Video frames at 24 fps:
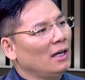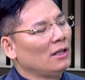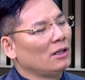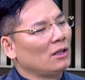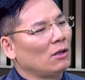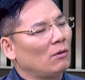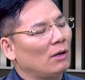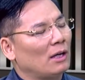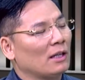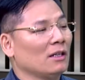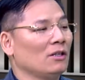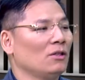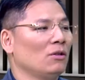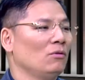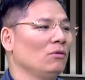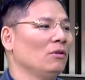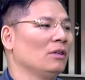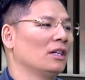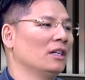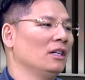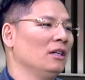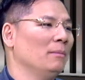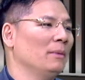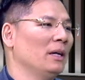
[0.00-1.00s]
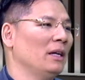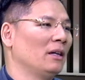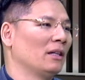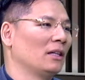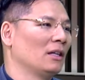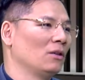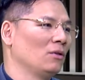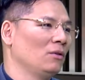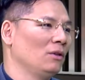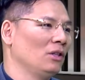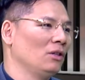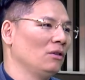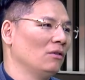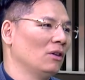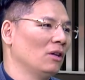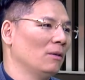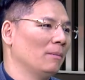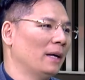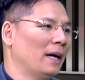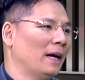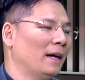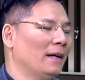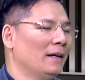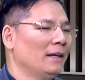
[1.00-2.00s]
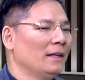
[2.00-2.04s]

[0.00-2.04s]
的话，他收入肯定没有，他退休了嘛。